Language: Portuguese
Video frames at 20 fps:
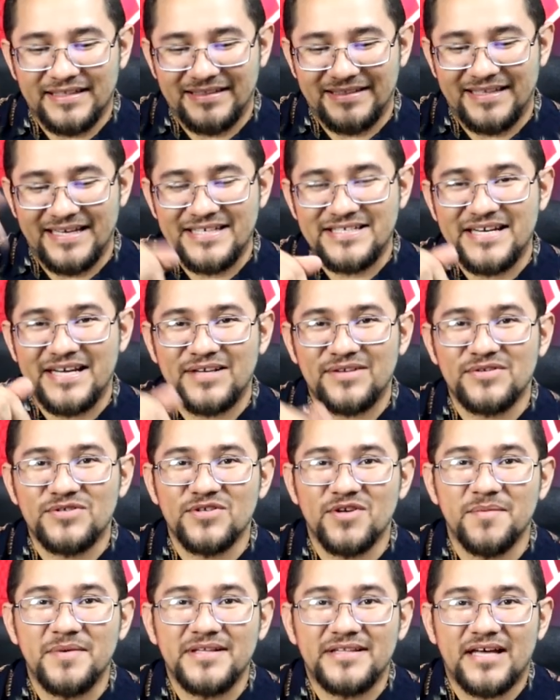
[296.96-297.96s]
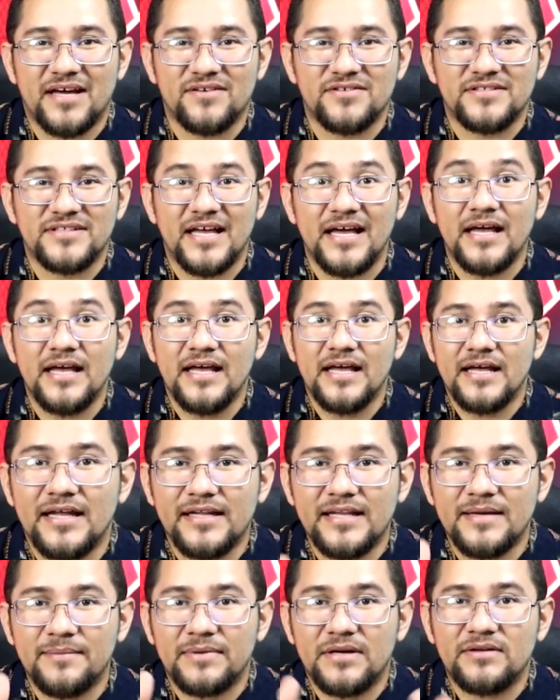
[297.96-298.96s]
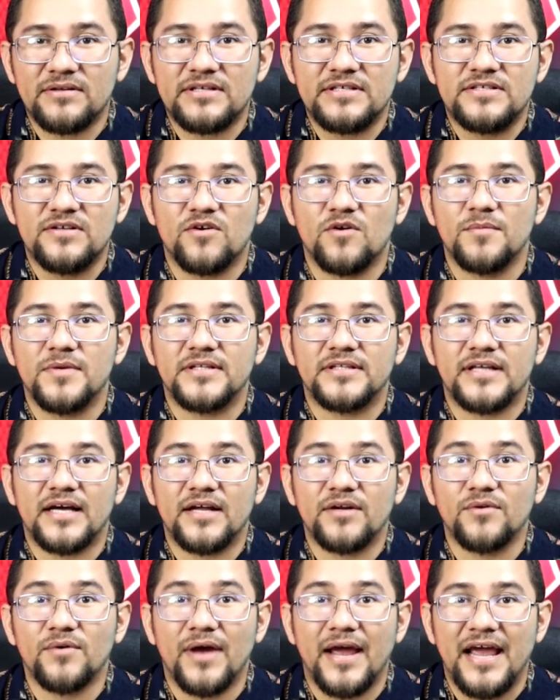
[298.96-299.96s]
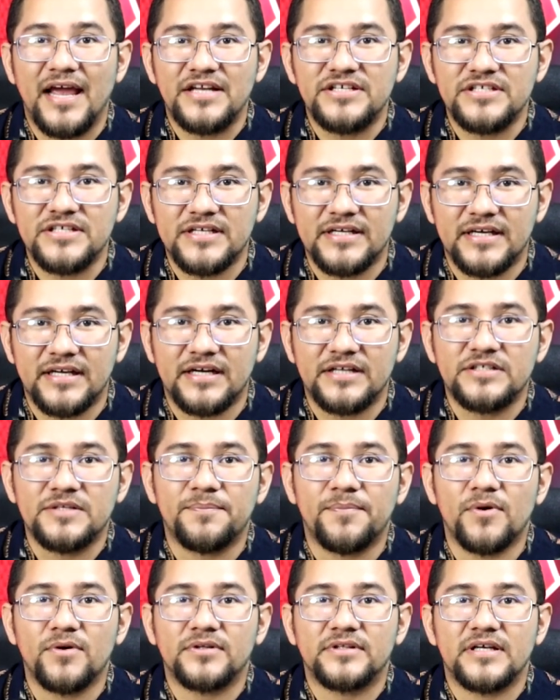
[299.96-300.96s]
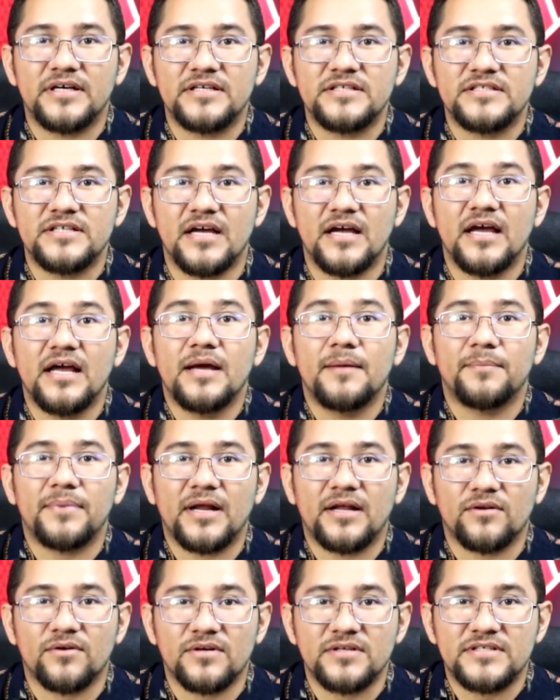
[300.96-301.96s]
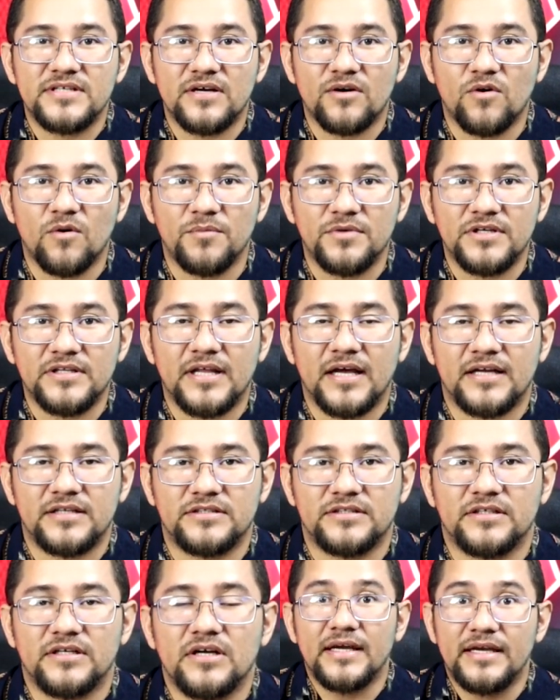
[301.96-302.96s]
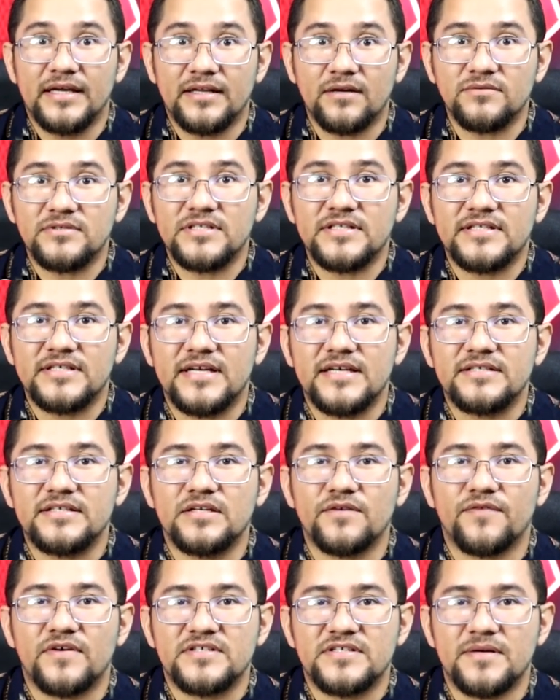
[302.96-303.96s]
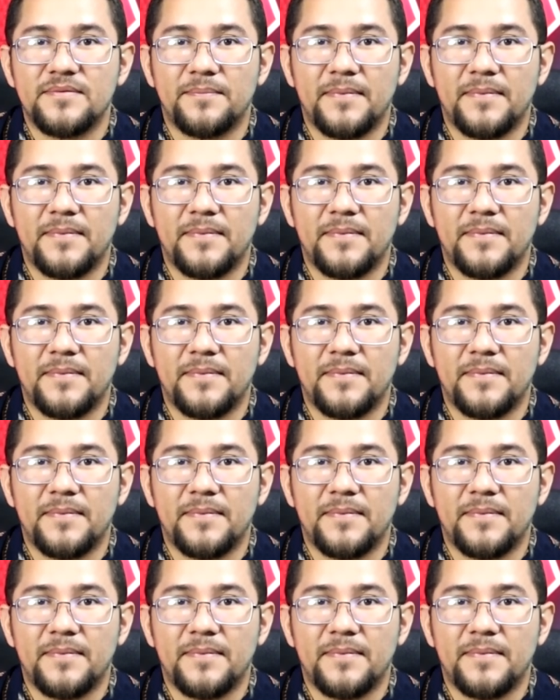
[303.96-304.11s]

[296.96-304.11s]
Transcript: deixe aqui nos comentários, tá? Lembrando que seu comentário é de grande importância para nossa comunidade. E não se esqueça de fazer